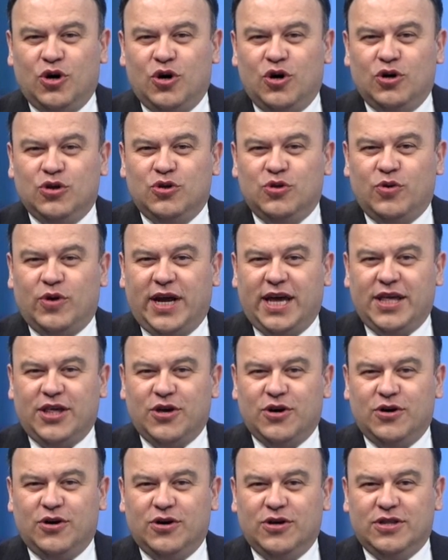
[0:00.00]

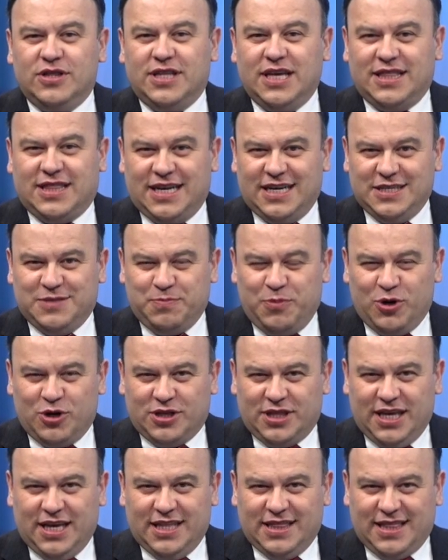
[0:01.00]
Hondureño de
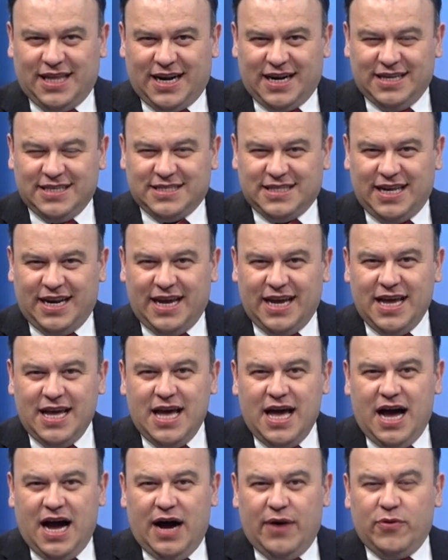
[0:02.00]
Transporte Terrestre,
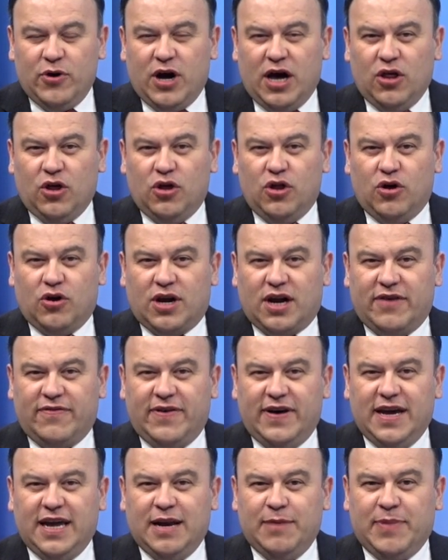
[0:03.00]
Abogado don
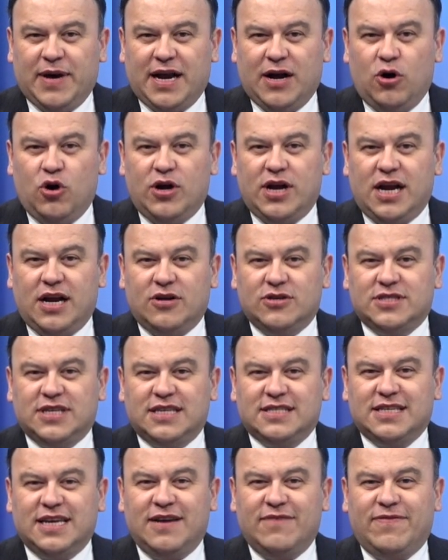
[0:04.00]
Rafael Barahona nos
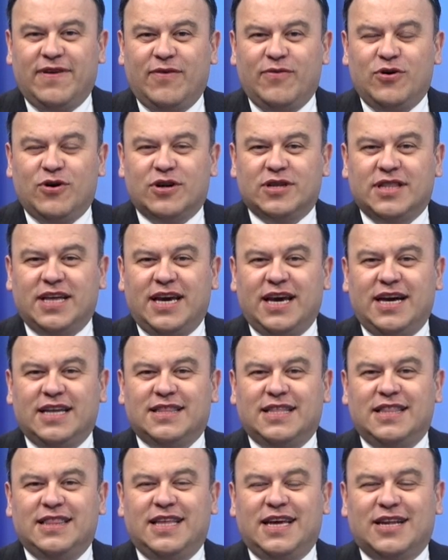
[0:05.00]
hace el favor de
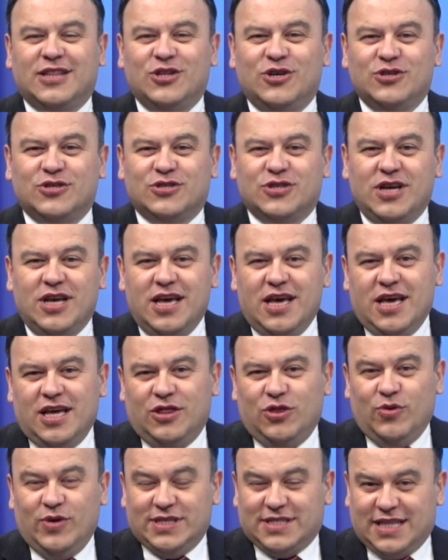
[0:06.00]
atendernos
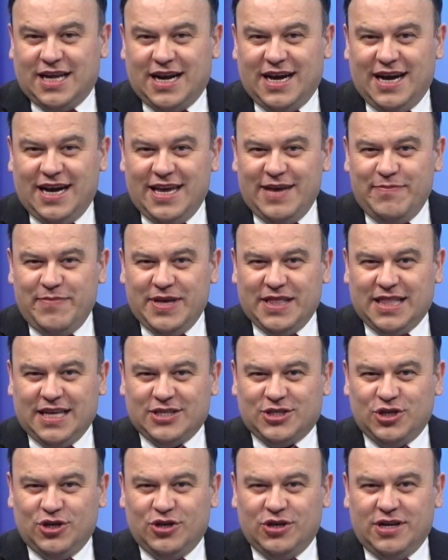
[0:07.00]
nuestra
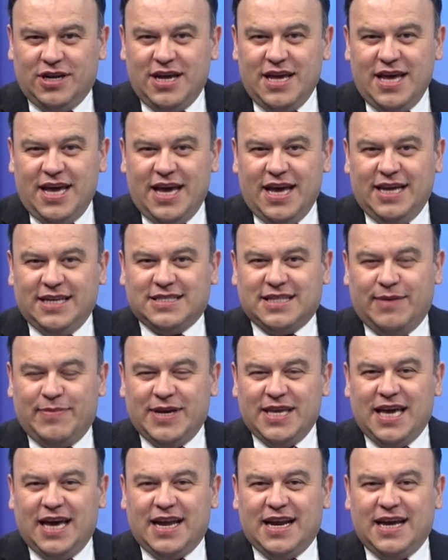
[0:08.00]
invitación esta
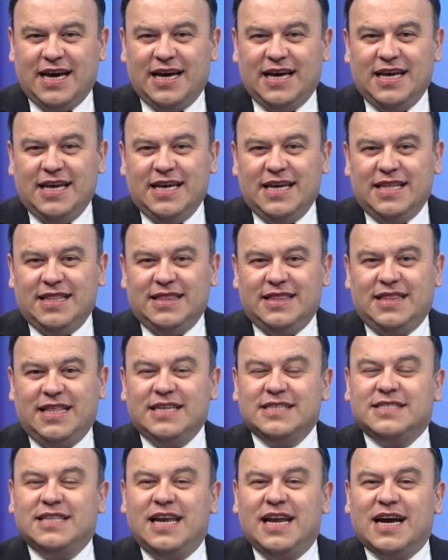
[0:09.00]
mañana
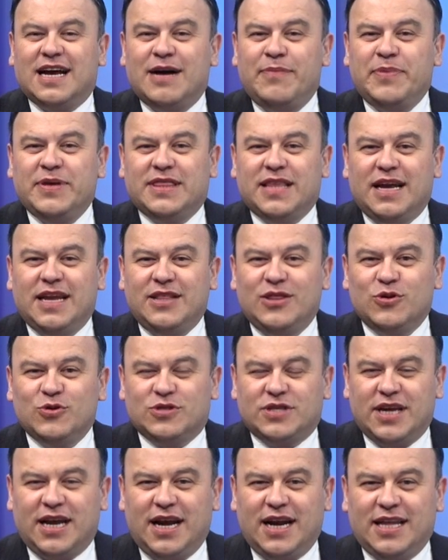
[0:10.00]
desde la capital
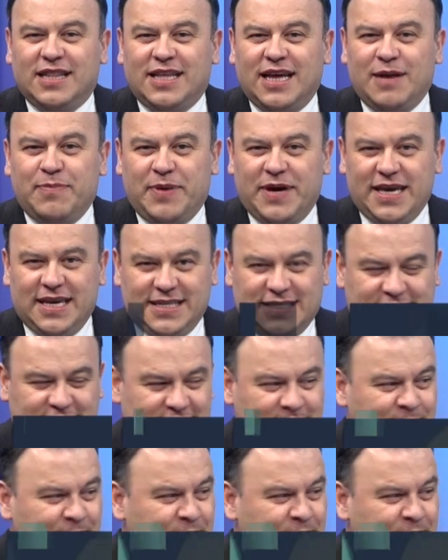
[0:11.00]
industrial del país.